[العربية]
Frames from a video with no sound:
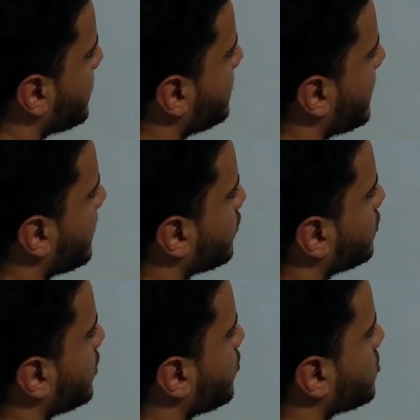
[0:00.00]
بتبدا
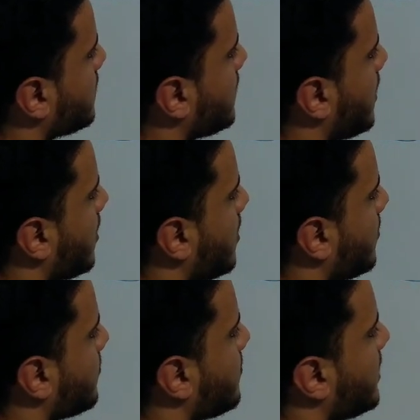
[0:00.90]
توصل لها
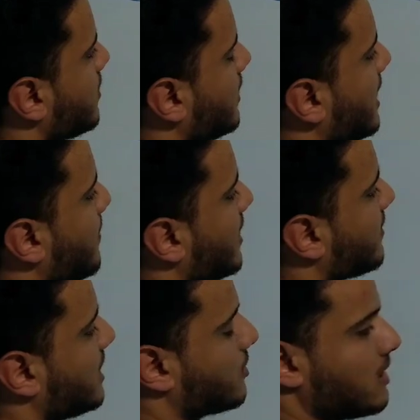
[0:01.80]
من
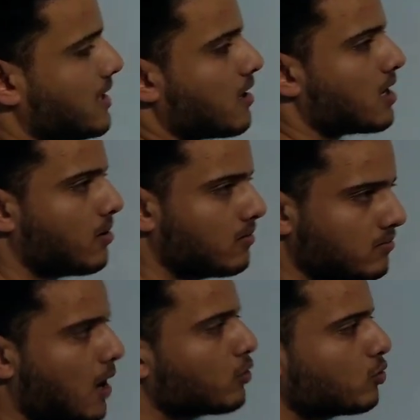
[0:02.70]
الاماكن اللي بتطلع الكهرباء
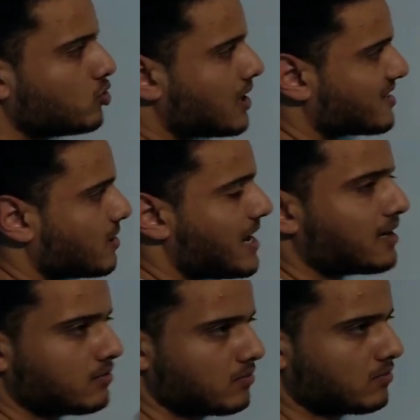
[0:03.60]
او الجزء العصبي
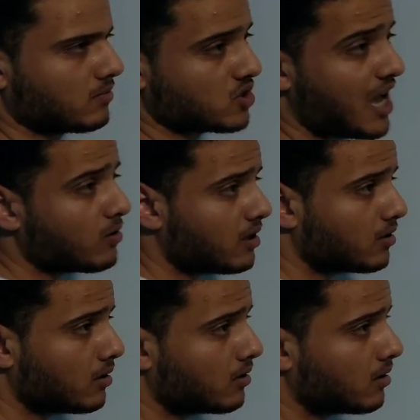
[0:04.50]
يعني صح ولا
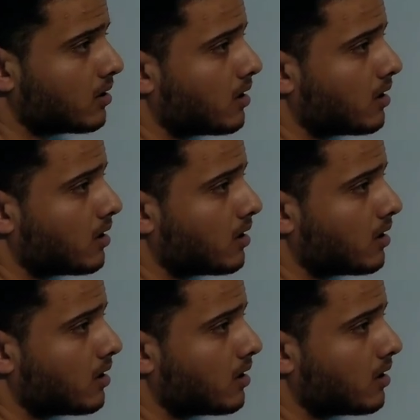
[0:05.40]
غلطان